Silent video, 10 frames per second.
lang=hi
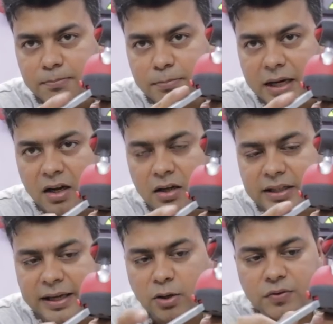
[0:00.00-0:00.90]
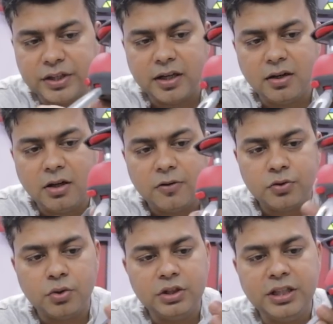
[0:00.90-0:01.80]
मेटल थिंग ओवर देयर
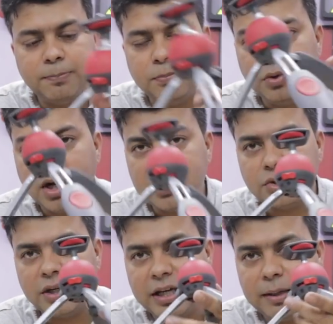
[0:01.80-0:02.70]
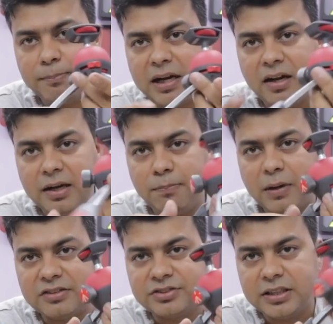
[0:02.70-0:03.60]
तो ये पूरा जो है मेटल एंड
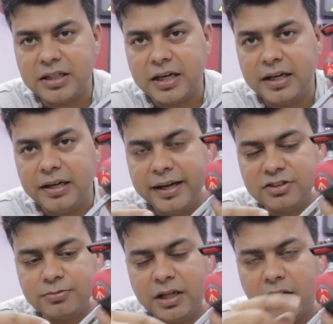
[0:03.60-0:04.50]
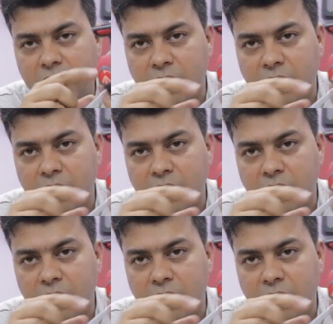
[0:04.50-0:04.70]
प्लास्टिक का है लेग्स में